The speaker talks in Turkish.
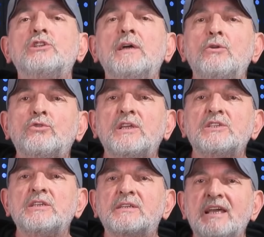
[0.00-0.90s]
Gider
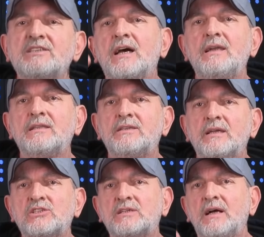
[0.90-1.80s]
ötesi rezalet ya
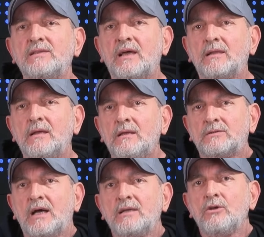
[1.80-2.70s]
skandal.
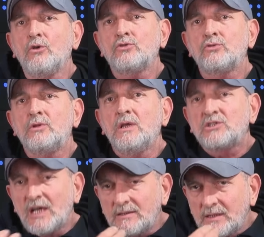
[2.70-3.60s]
Daha ne olsun?
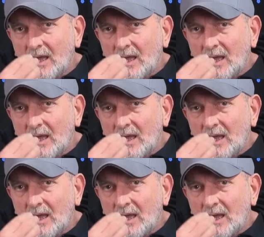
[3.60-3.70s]
Kendi